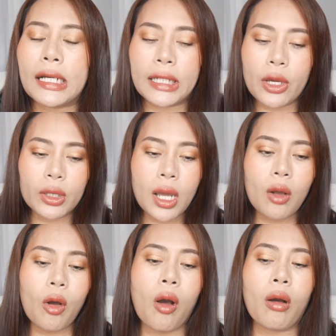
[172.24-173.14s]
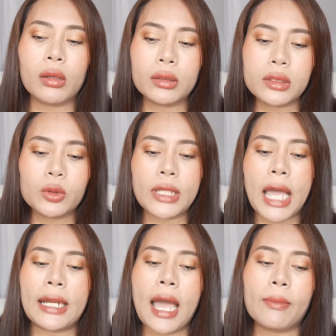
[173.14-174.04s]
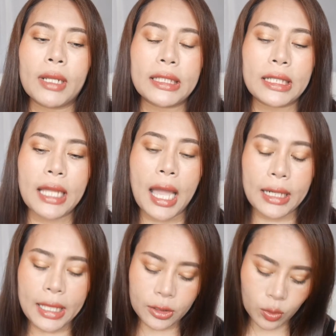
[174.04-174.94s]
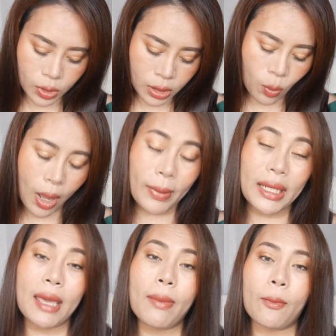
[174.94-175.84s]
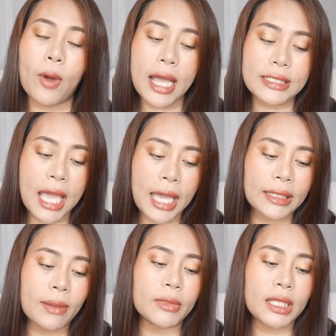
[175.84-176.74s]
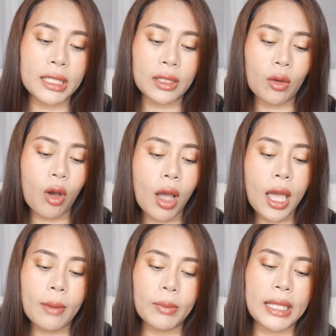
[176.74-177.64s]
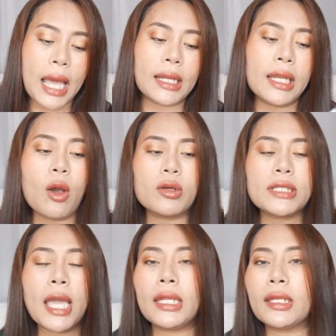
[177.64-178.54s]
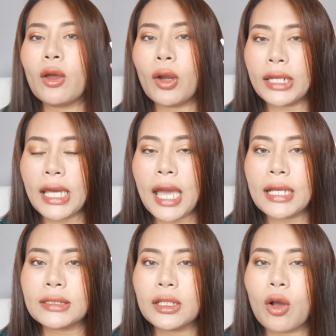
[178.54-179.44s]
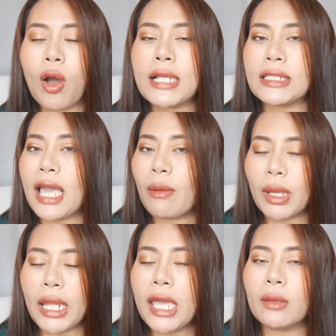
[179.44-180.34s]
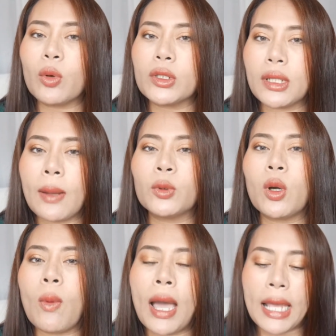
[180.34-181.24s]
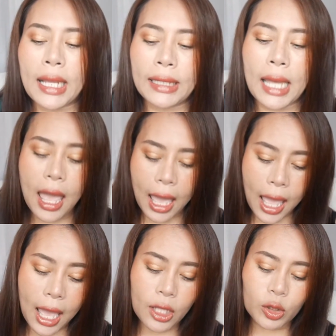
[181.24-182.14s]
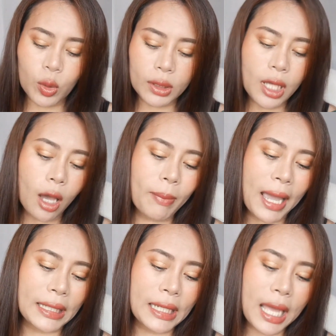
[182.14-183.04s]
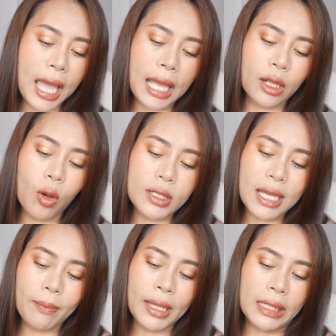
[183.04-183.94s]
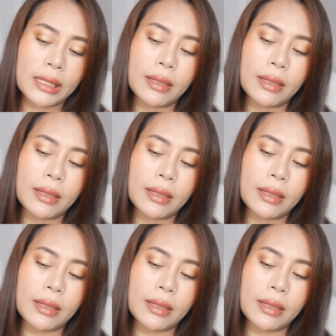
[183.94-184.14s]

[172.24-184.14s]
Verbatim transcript: ในเรื่องของจุดด่างดำหรือต่างๆในอีกสูตรหนึ่งว่าไม่ได้แบบว่าใช้เต็มที่แต่ก็มีการได้ลองใช้นิดหน่อยนะคะ ซึ่งก็อาจจะยังไม่ได้เห็นผลสำหรับตัววาเองนะอ่ะตัวต่อไปนะคะก็จะเป็น